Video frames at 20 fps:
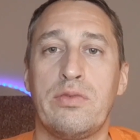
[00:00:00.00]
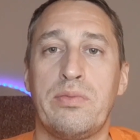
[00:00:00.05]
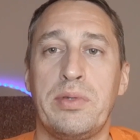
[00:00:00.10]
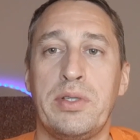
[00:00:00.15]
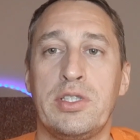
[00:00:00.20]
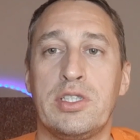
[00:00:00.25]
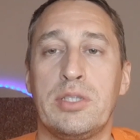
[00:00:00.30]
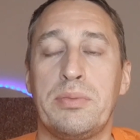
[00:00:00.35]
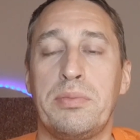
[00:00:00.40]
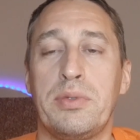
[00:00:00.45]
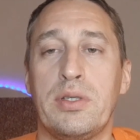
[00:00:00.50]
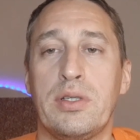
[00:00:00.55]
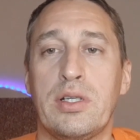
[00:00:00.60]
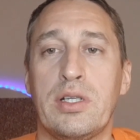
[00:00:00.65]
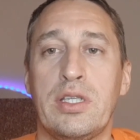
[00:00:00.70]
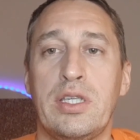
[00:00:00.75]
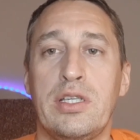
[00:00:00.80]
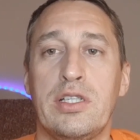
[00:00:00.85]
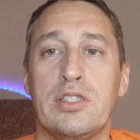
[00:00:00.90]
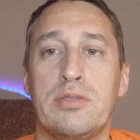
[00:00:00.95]
в принципе,
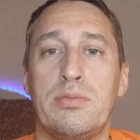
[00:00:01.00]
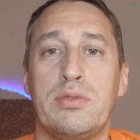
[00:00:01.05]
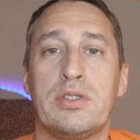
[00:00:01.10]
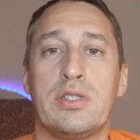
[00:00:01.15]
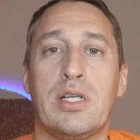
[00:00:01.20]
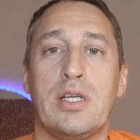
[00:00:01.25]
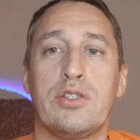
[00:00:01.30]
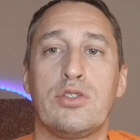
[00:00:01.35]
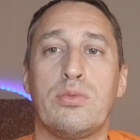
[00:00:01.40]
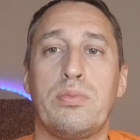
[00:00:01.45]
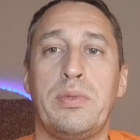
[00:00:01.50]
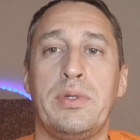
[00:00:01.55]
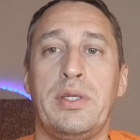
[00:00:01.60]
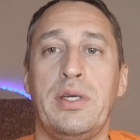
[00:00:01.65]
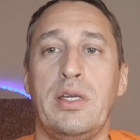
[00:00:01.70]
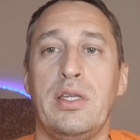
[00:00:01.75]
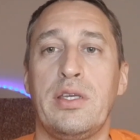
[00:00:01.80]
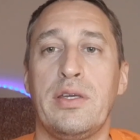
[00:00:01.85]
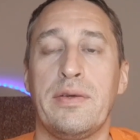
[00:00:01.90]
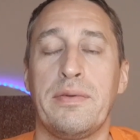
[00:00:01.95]
хотелось бы сразу
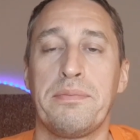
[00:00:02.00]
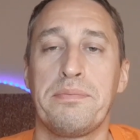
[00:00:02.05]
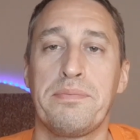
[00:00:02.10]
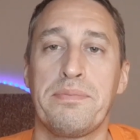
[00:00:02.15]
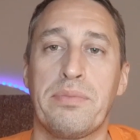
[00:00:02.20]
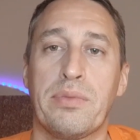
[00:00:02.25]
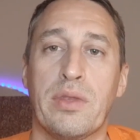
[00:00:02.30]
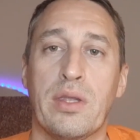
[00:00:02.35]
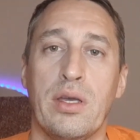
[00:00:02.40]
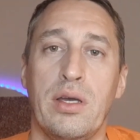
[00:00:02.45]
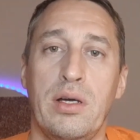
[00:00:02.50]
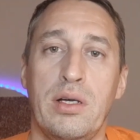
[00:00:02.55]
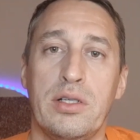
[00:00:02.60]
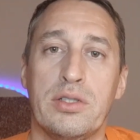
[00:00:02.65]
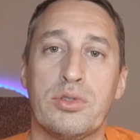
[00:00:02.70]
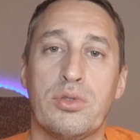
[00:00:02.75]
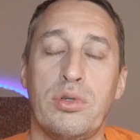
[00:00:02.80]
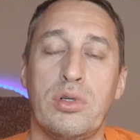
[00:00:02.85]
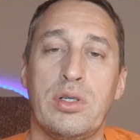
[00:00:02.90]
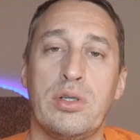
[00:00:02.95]
понять, а,
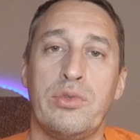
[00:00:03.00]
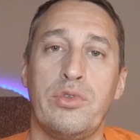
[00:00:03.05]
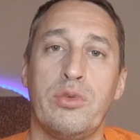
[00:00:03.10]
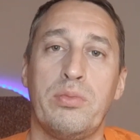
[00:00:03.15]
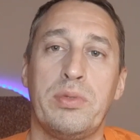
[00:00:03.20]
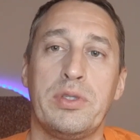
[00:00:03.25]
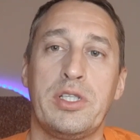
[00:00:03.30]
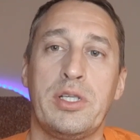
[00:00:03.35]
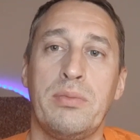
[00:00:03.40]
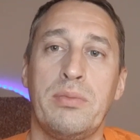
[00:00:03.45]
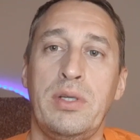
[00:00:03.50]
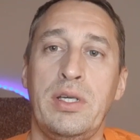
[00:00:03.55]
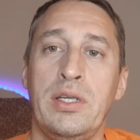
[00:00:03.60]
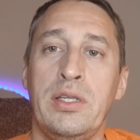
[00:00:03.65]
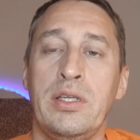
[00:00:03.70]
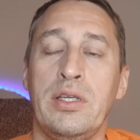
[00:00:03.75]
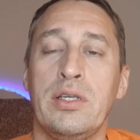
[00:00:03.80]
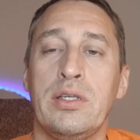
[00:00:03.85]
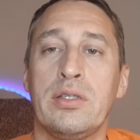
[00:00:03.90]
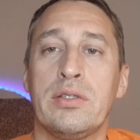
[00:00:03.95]
сколько у него
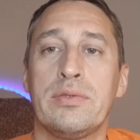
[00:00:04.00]
потребления.